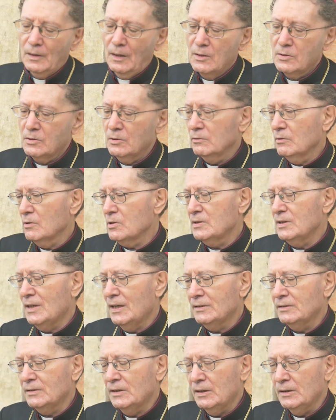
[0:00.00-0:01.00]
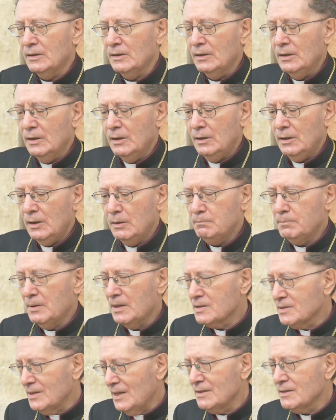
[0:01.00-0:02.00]
sono state
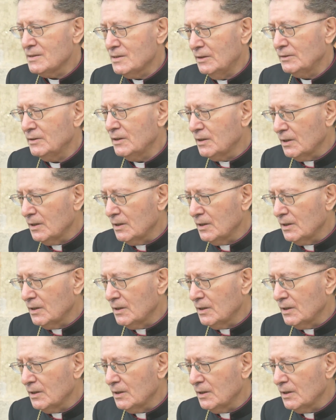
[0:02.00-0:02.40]
presenza di